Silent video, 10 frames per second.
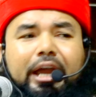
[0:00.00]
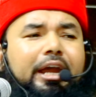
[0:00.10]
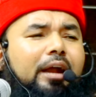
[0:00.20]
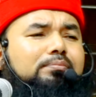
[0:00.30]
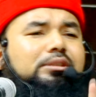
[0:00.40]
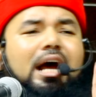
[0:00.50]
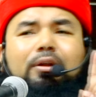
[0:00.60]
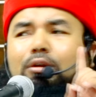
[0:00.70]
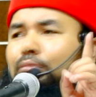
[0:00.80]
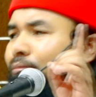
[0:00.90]
এই
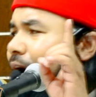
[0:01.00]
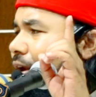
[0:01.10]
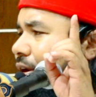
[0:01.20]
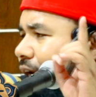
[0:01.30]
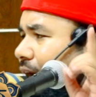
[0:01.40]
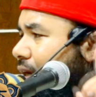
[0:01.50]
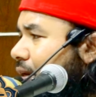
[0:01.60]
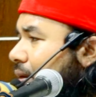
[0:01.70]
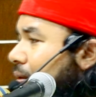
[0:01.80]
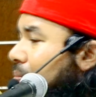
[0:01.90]
রমজানুল মুবারকে
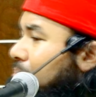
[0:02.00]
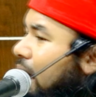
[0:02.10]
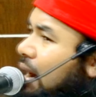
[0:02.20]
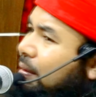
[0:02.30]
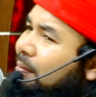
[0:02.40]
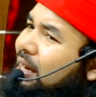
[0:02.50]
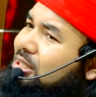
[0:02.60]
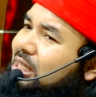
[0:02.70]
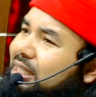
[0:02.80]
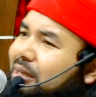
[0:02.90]
মা বাবার
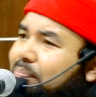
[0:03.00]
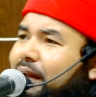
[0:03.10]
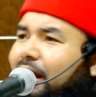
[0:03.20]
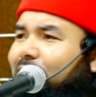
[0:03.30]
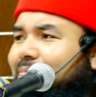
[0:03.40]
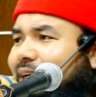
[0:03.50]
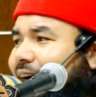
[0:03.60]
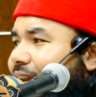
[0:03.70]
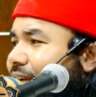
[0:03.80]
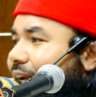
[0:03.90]
সাথে
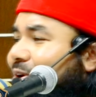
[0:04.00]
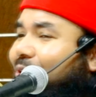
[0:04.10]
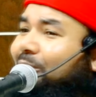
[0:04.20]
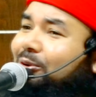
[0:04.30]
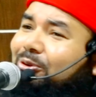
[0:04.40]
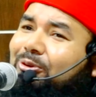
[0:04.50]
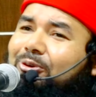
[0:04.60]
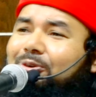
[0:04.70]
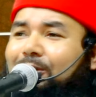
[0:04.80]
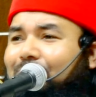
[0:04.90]
কারীকে কখনো
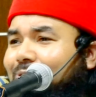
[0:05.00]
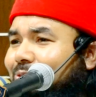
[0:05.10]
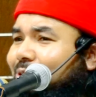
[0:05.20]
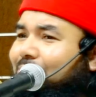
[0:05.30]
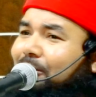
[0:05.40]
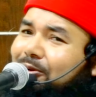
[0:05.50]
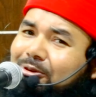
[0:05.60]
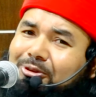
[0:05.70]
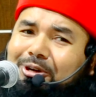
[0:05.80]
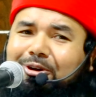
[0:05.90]
কখনোই
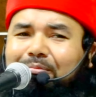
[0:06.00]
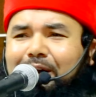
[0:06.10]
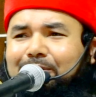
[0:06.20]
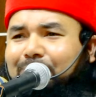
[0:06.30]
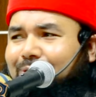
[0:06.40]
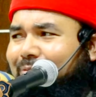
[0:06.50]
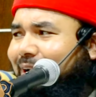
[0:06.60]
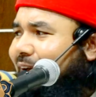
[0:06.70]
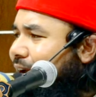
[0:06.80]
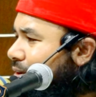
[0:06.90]
কখনোই ক্ষমা
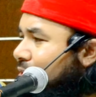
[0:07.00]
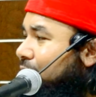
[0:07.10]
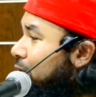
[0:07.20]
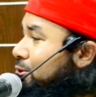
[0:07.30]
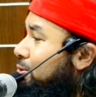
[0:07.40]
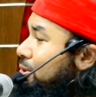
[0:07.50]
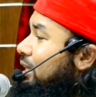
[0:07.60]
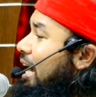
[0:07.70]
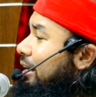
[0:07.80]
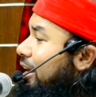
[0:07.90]
করবে না শুধু
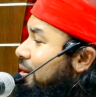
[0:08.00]
তাই না